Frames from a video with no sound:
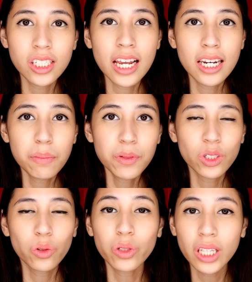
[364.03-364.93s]
sa
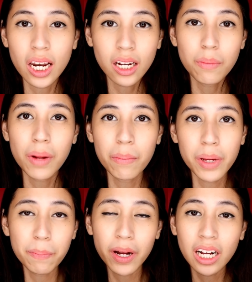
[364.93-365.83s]
lips kung talaga bang
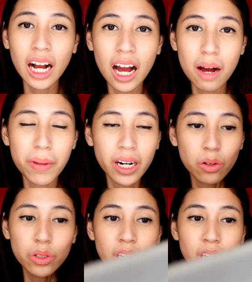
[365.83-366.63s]
may pagkakapareho